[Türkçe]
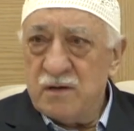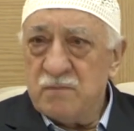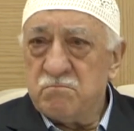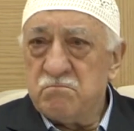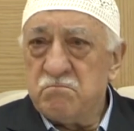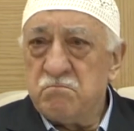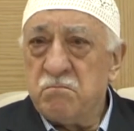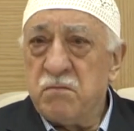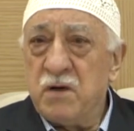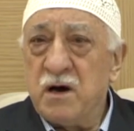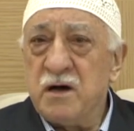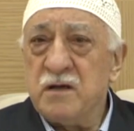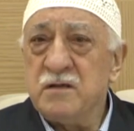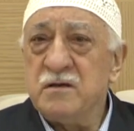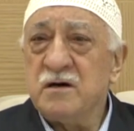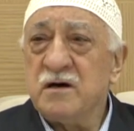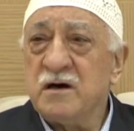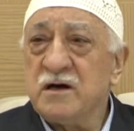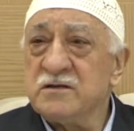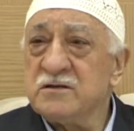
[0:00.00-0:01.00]

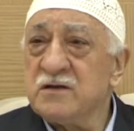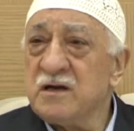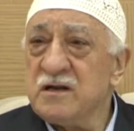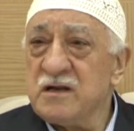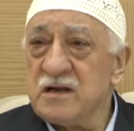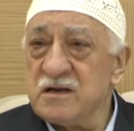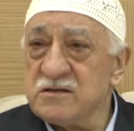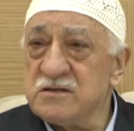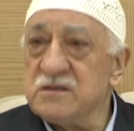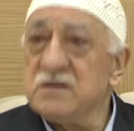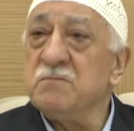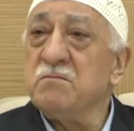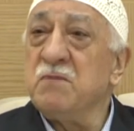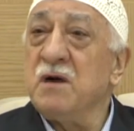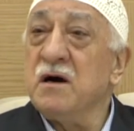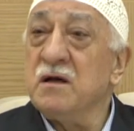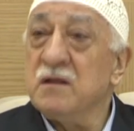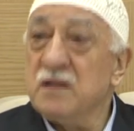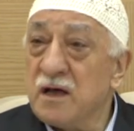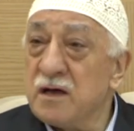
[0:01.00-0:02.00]
Badi hazan esti
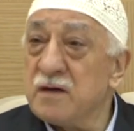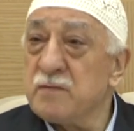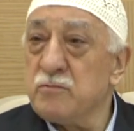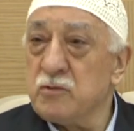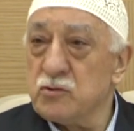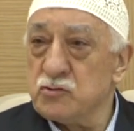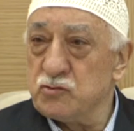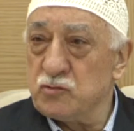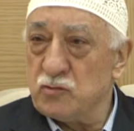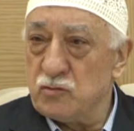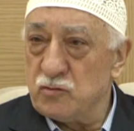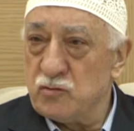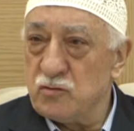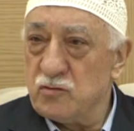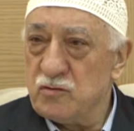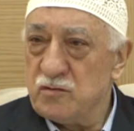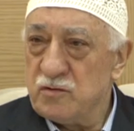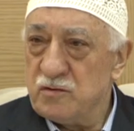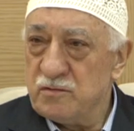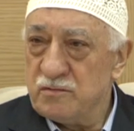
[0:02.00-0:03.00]
bağlar
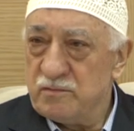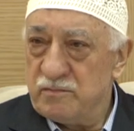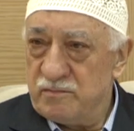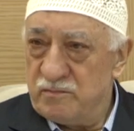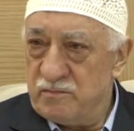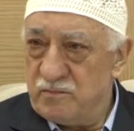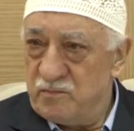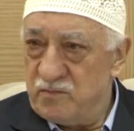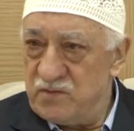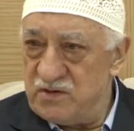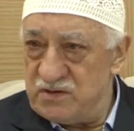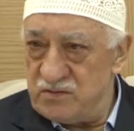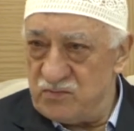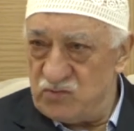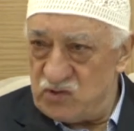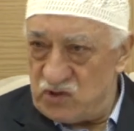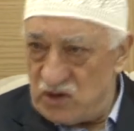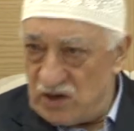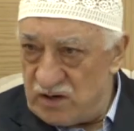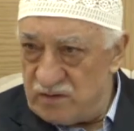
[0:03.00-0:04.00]
bozuldu bizim
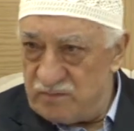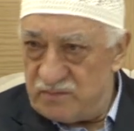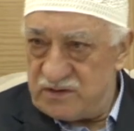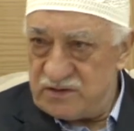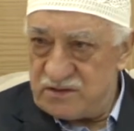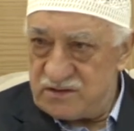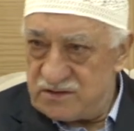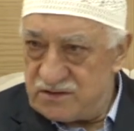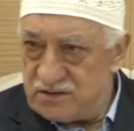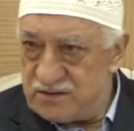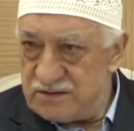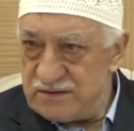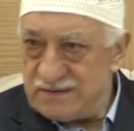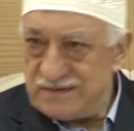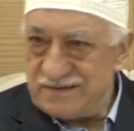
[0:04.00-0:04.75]
çağımız.